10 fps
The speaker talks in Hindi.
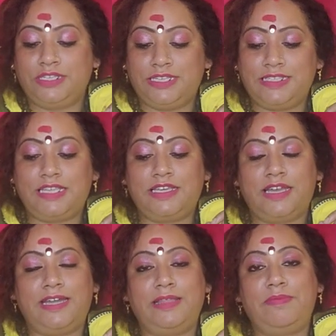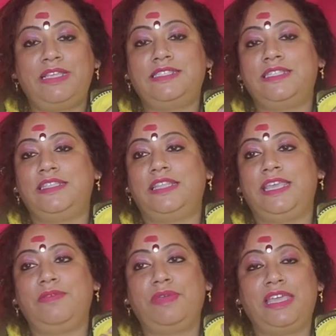जिसे करने में
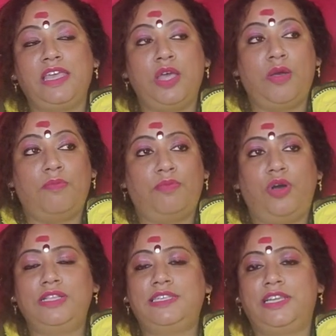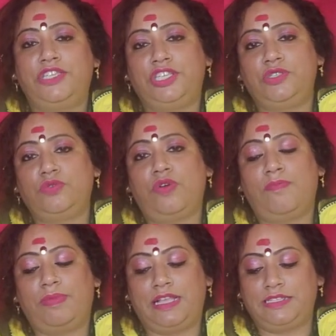ज़िंदगी में बहुत सारी चीज़ों को
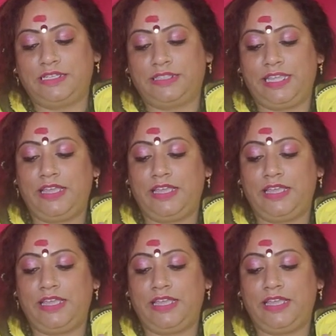आप पा सकते